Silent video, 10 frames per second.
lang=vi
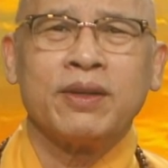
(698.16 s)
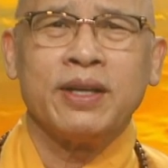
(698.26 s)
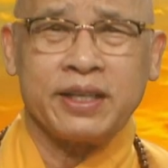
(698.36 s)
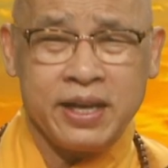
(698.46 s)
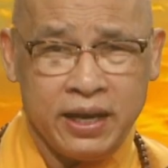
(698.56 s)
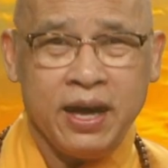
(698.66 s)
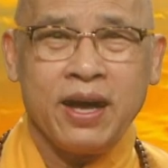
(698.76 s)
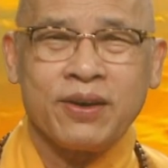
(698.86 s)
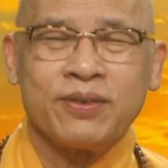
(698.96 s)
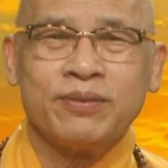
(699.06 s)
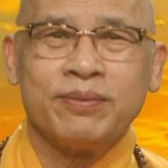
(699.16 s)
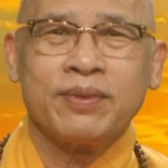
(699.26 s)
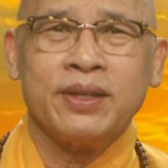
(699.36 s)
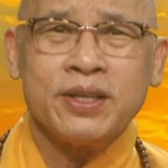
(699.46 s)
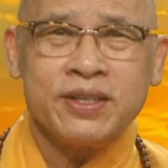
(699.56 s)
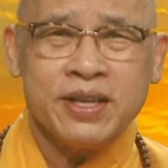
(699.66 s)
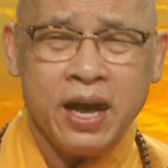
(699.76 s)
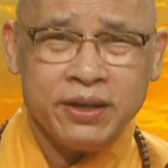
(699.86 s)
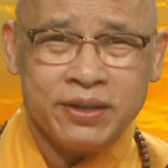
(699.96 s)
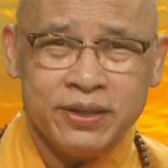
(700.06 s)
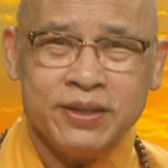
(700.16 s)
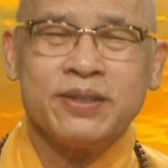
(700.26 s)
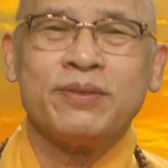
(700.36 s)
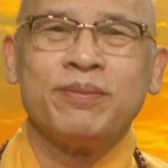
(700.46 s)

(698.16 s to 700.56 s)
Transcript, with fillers: hoặc giả là ít giá trị hơn